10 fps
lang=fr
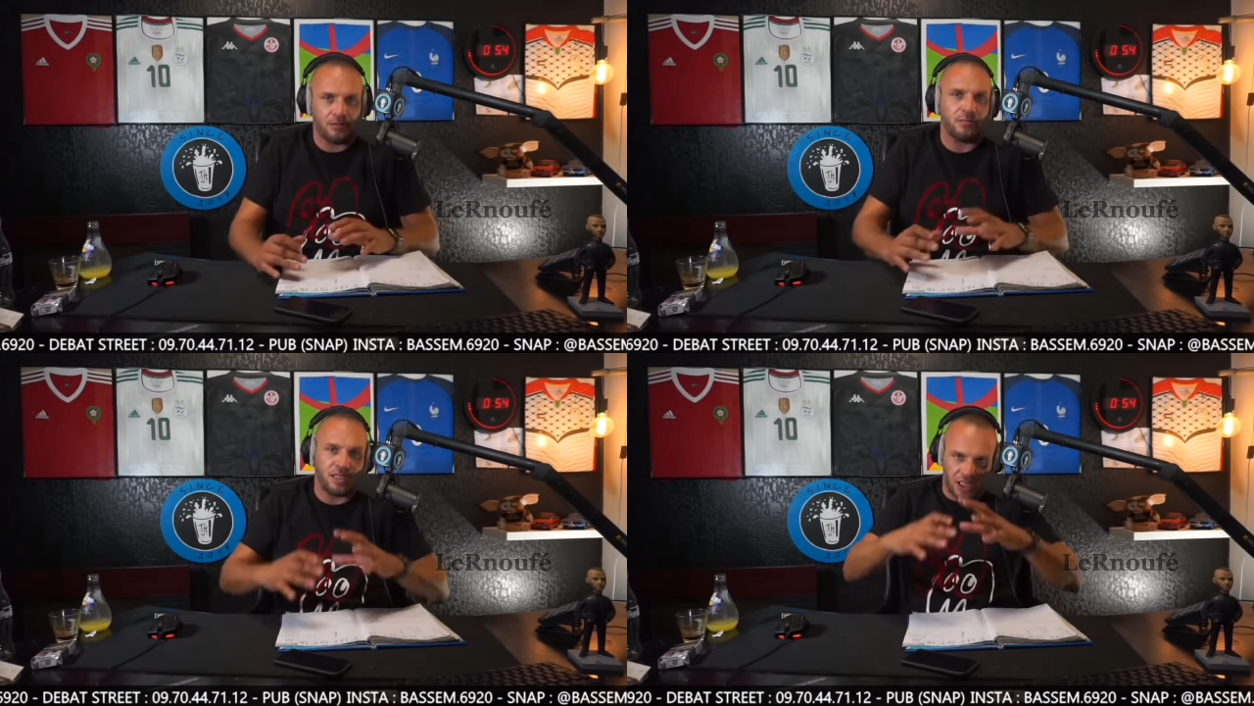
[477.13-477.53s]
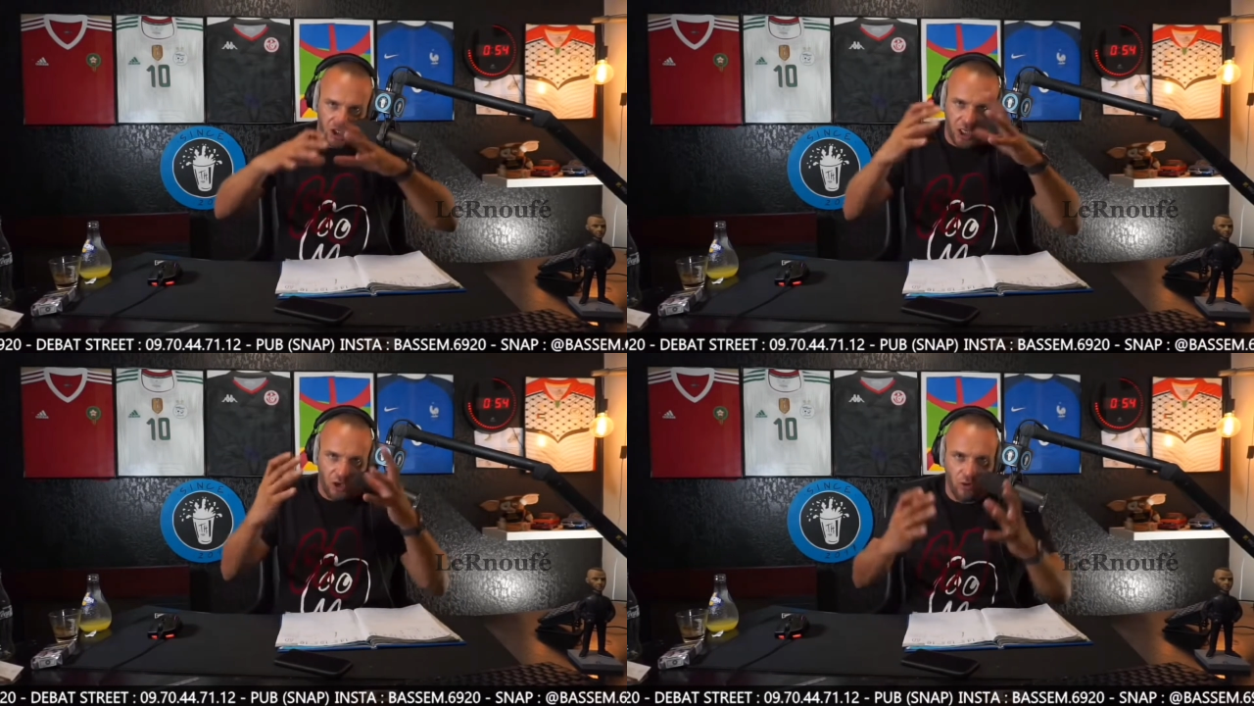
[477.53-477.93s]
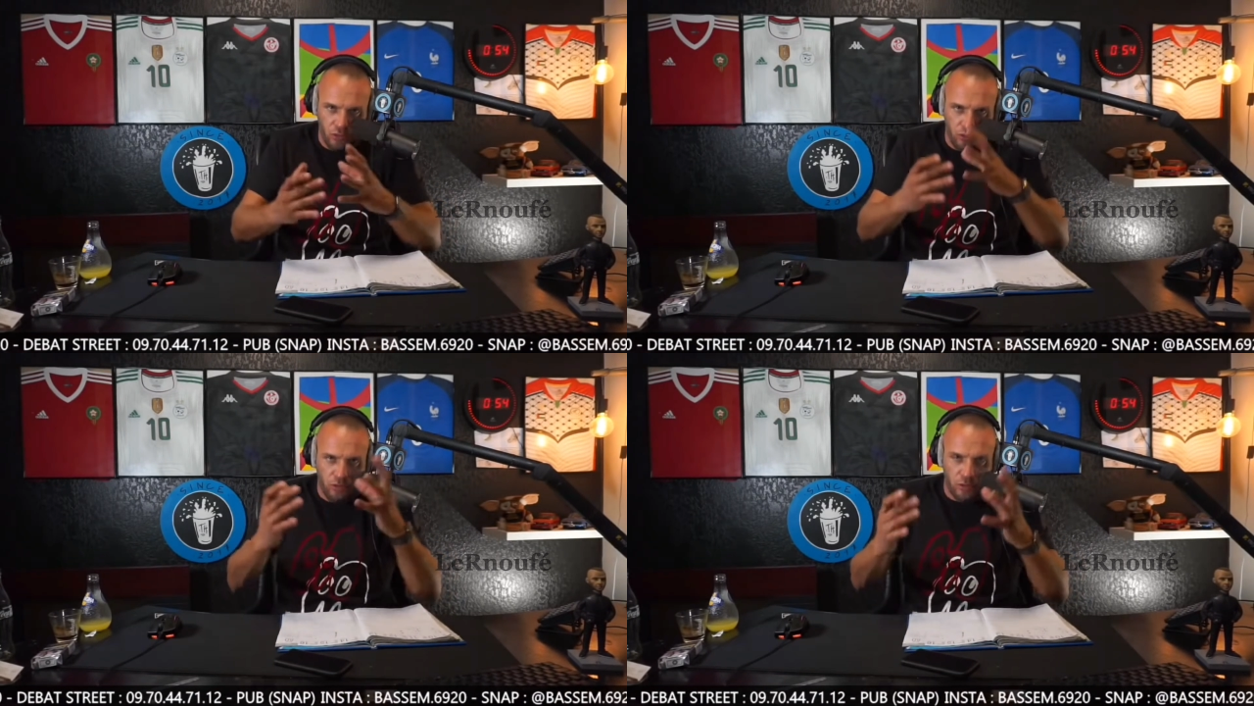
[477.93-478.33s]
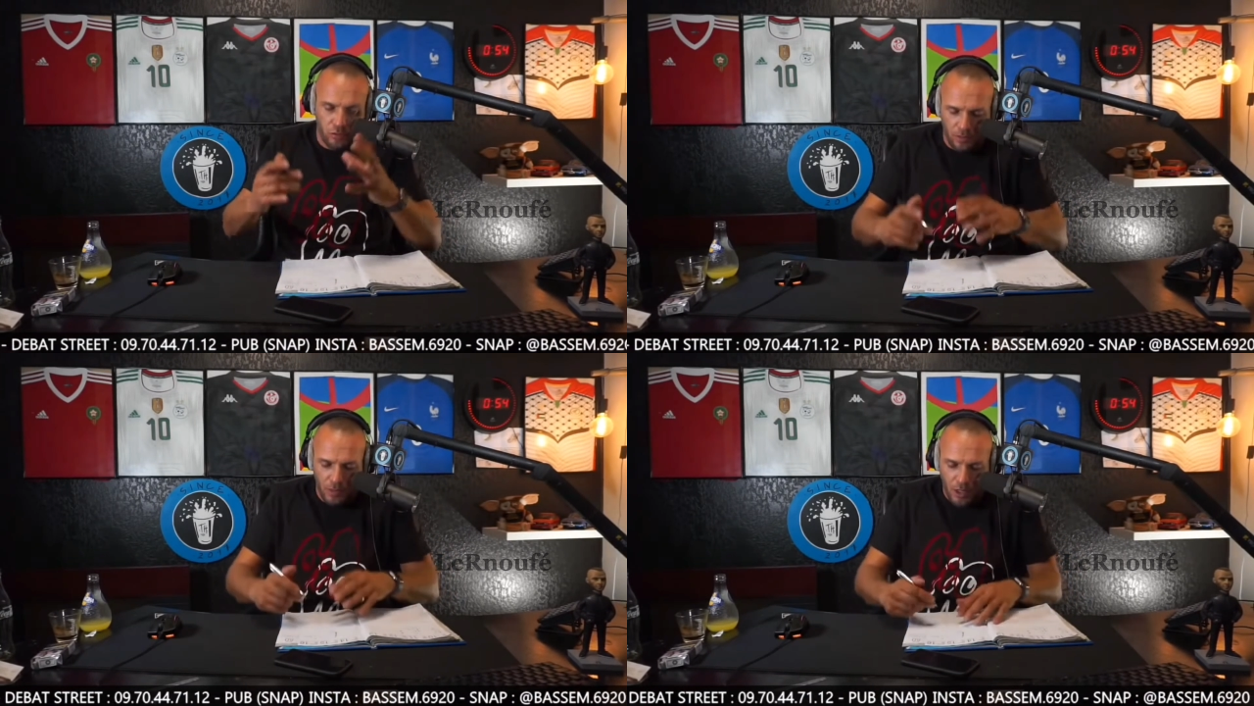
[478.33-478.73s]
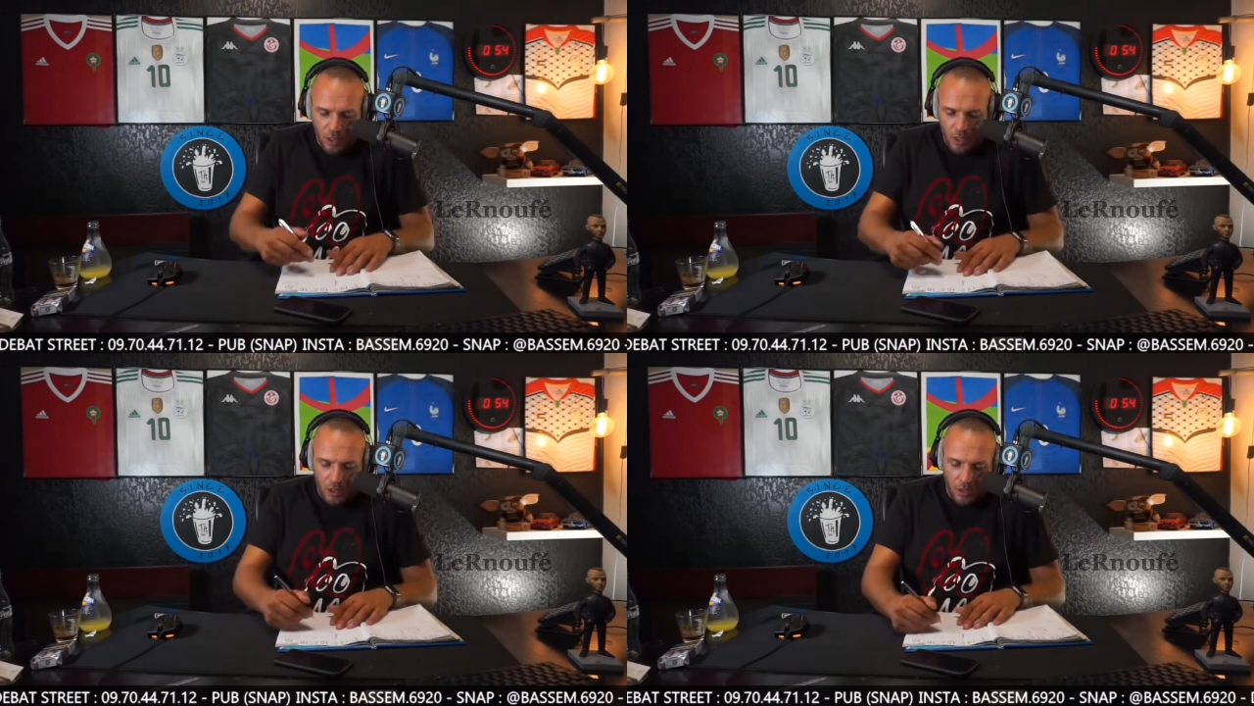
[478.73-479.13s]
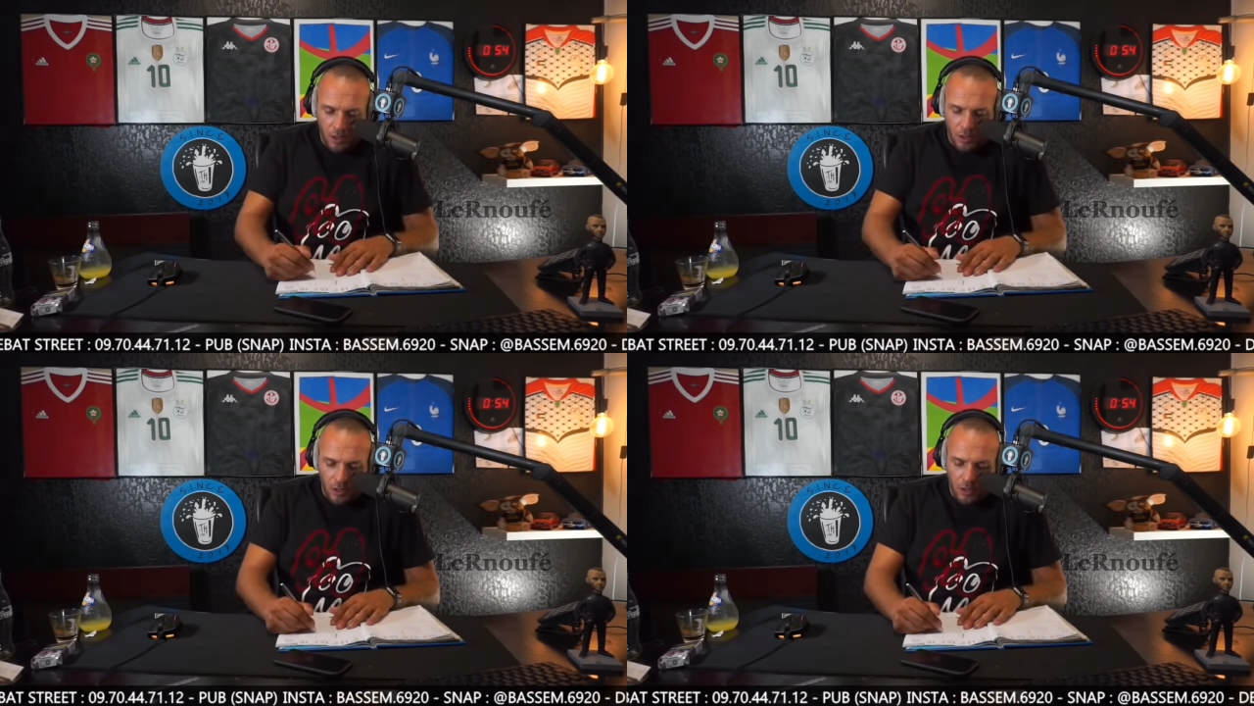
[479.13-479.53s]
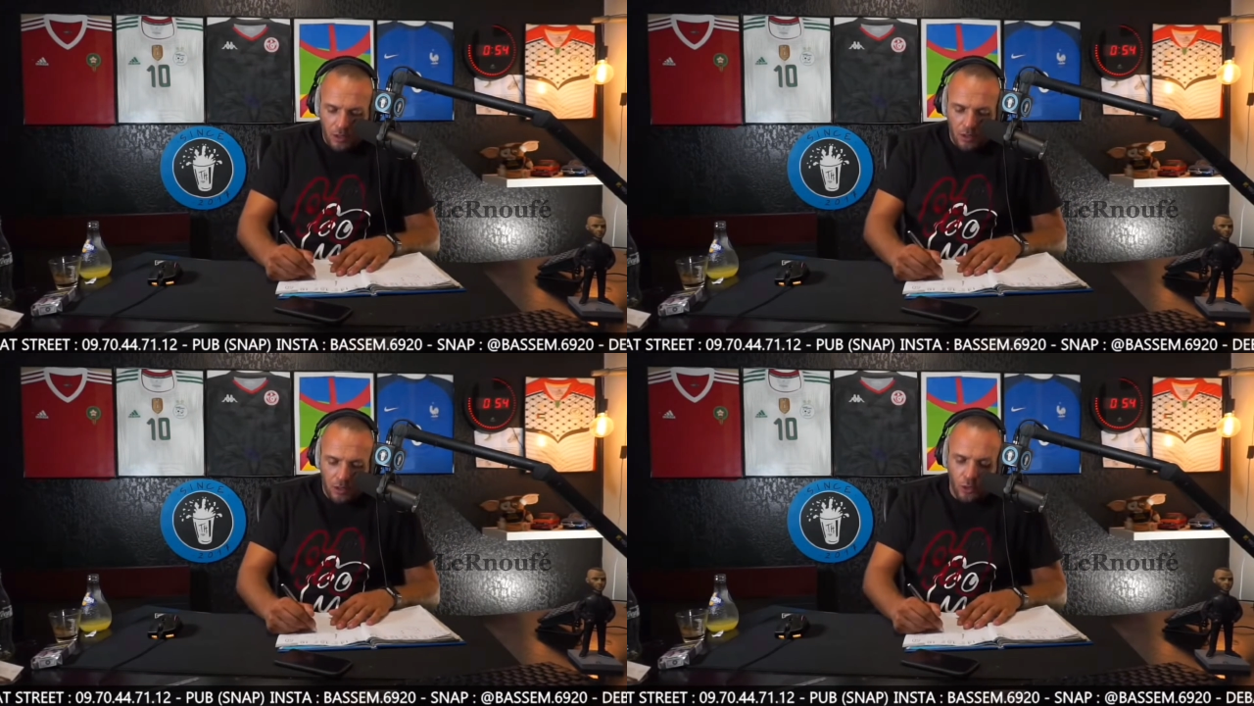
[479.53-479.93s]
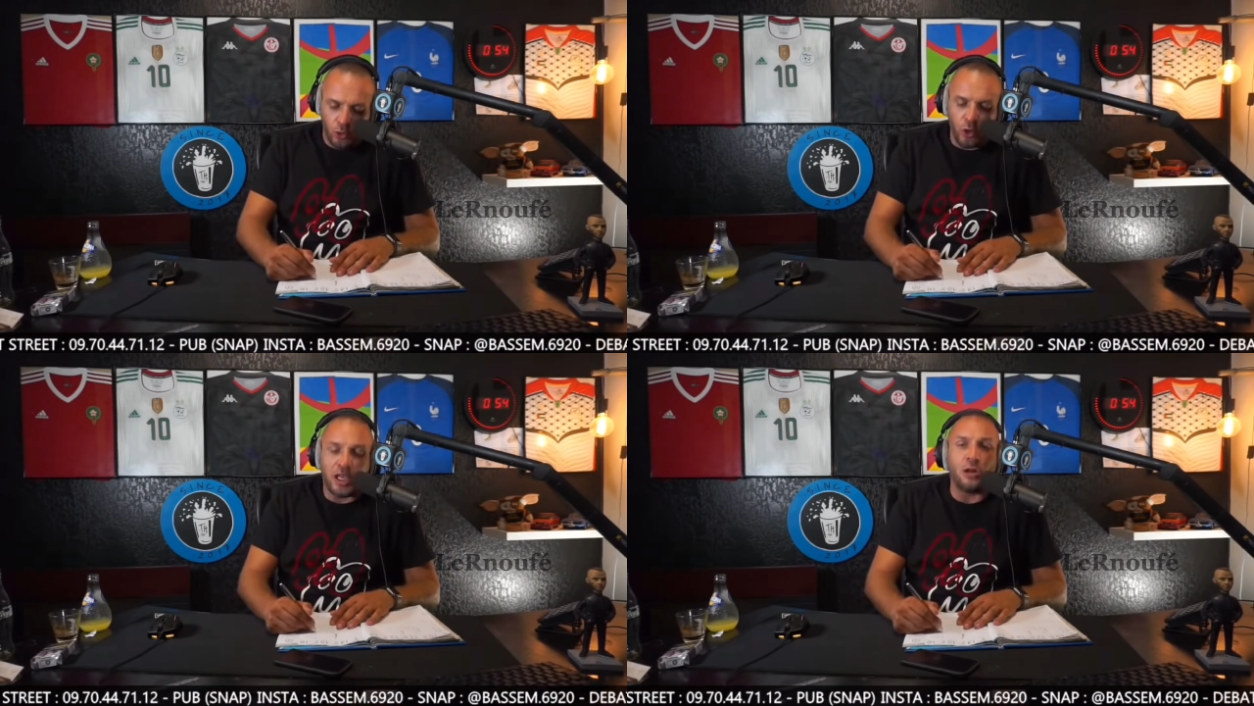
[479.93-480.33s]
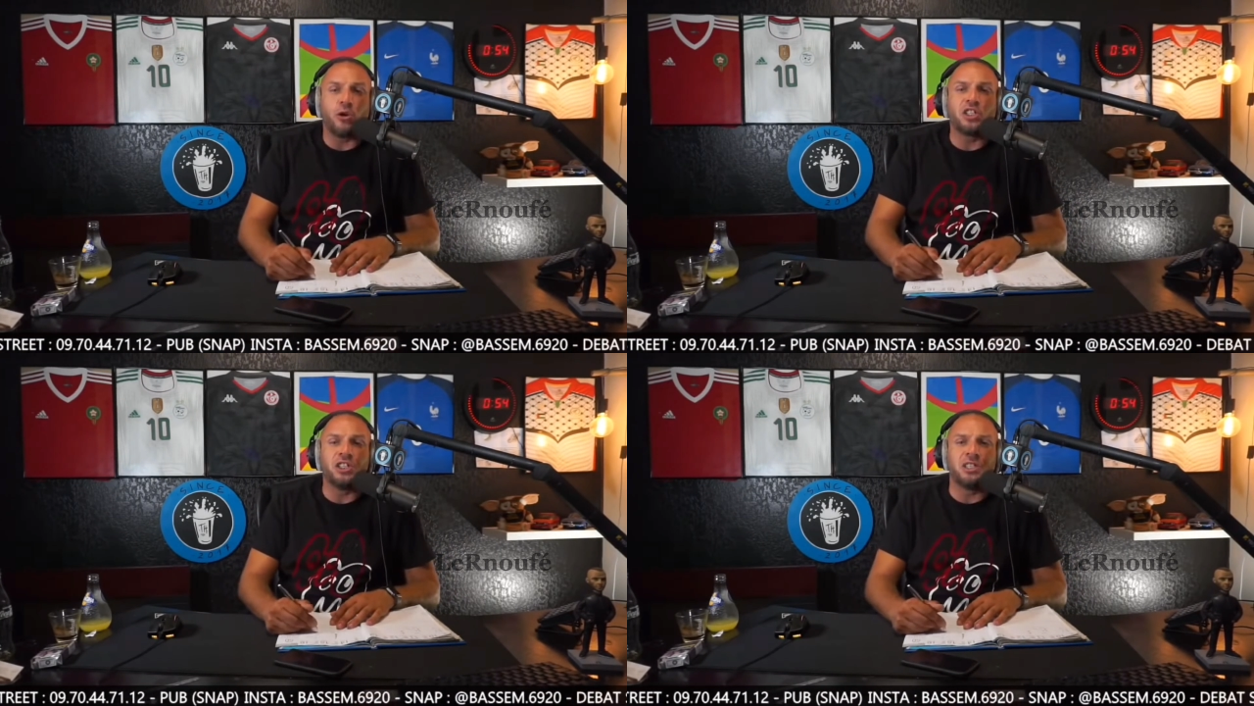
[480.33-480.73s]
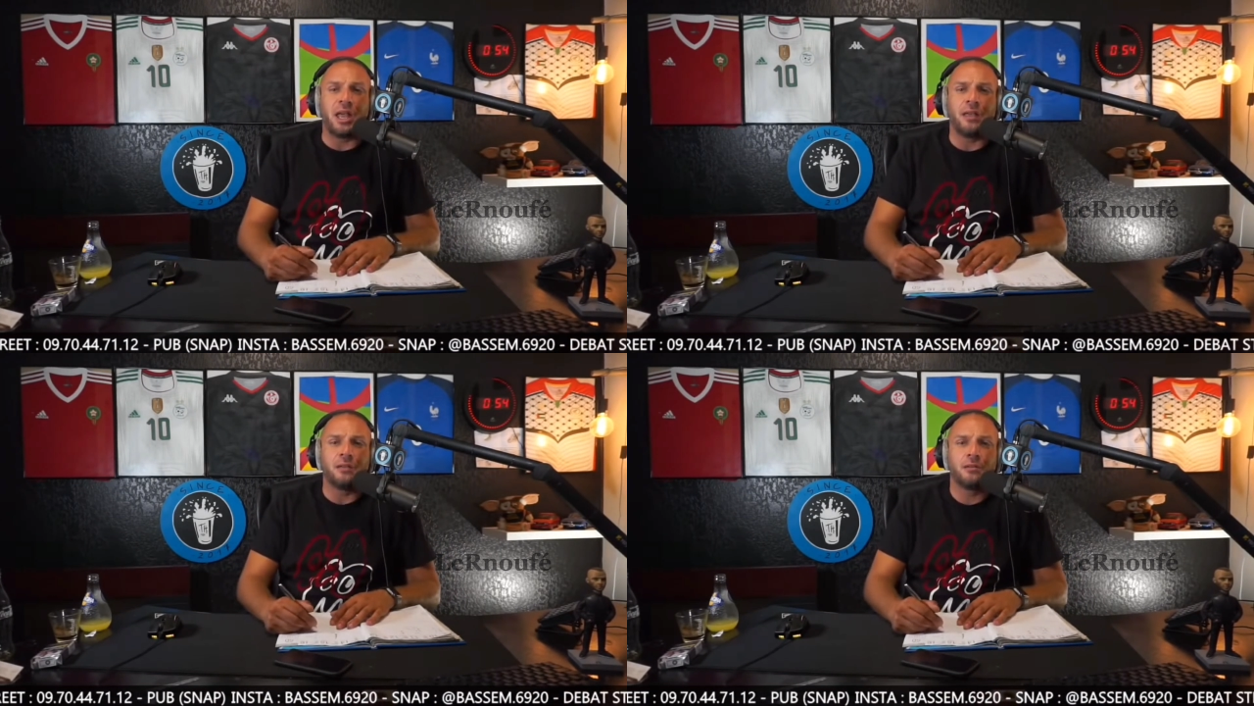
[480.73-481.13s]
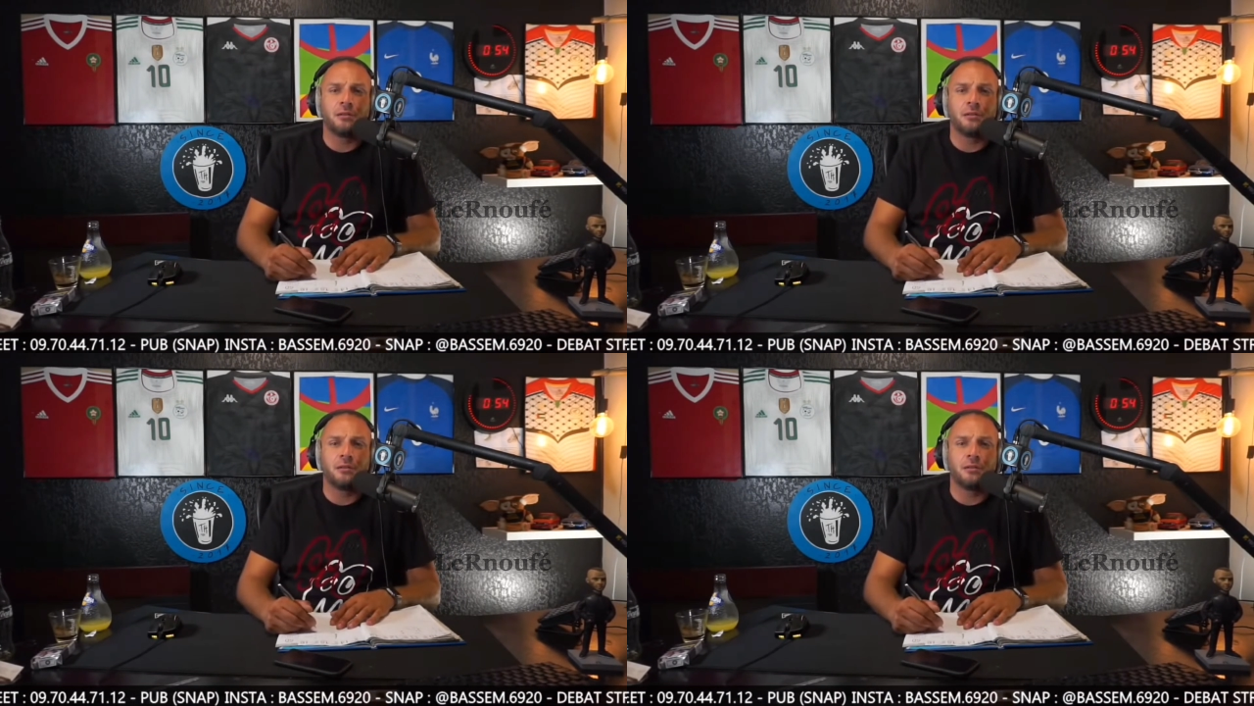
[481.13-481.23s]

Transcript: messagerie commune. Euh, de quelle origine t'es